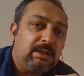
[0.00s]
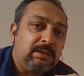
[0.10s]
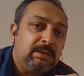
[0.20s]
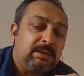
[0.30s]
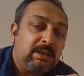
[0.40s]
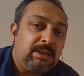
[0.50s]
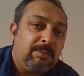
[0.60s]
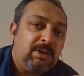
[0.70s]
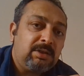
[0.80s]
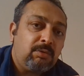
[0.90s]
e,
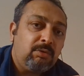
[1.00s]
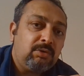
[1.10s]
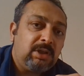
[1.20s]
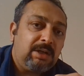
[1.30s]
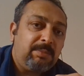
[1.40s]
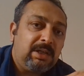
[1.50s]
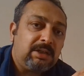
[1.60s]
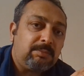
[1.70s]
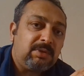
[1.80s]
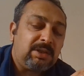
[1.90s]
satılabilecek oyuncuları
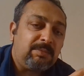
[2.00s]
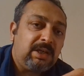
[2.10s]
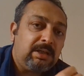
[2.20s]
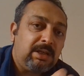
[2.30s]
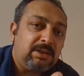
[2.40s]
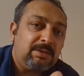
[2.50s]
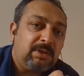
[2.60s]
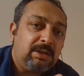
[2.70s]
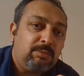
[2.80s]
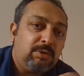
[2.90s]
belirtmeyeceğim. Kendi
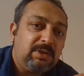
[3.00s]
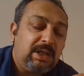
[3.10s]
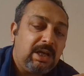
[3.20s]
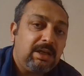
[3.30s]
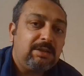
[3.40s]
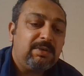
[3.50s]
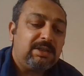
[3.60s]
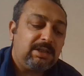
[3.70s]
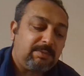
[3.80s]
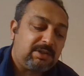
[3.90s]
açımdan da bunun bir
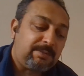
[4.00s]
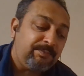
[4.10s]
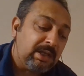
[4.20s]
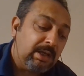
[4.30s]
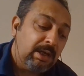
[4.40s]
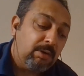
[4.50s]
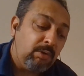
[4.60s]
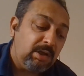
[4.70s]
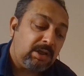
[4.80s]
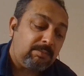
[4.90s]
değerlendirmesini yapacağım.
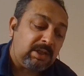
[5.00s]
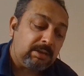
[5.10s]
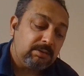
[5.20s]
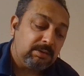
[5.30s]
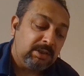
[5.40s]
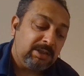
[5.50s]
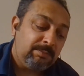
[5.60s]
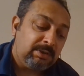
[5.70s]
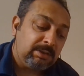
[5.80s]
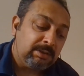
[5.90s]
O anlamda
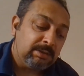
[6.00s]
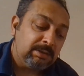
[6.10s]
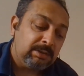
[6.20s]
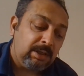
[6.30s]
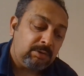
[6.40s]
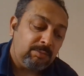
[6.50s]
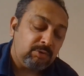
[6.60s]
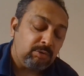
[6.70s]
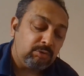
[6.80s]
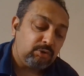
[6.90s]
ligimiz e,
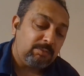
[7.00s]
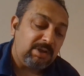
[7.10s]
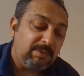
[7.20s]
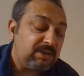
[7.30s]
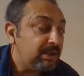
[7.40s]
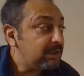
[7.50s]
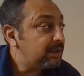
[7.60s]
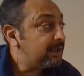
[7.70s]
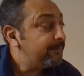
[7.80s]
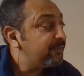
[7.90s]
kadromuzu oluşturmaya
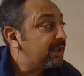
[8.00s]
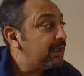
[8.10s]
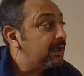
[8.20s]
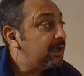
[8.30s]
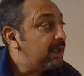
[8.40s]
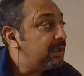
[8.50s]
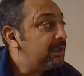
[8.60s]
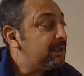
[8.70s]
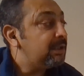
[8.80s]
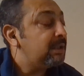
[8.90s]
başlarsak kaleye
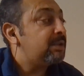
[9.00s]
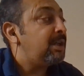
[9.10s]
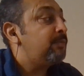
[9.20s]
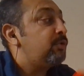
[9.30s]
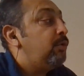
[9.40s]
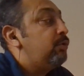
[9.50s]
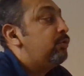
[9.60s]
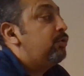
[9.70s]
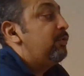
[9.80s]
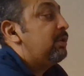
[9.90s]
ilk yazacağımız
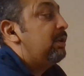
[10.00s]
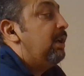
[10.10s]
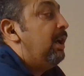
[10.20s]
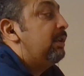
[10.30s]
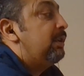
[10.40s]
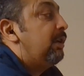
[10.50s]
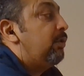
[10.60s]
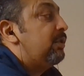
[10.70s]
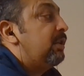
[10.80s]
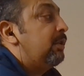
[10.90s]
oyuncumuz Altay
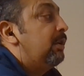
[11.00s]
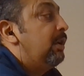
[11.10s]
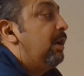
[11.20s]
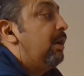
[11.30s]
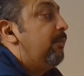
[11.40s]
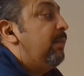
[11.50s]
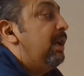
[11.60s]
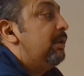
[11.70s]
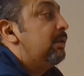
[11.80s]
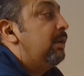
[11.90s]
olacak.
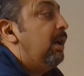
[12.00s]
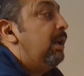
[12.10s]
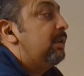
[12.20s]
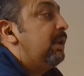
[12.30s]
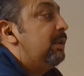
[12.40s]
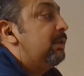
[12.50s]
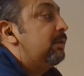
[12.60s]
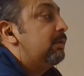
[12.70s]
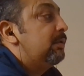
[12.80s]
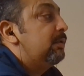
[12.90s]
Ben
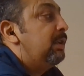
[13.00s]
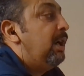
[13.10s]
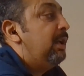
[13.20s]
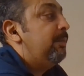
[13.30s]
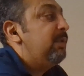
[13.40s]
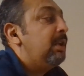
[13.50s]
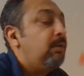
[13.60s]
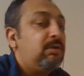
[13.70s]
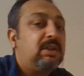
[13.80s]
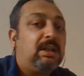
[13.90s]
Altay'ın talipleri
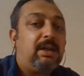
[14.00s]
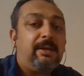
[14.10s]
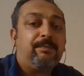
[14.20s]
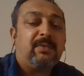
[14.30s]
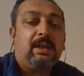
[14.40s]
olsa da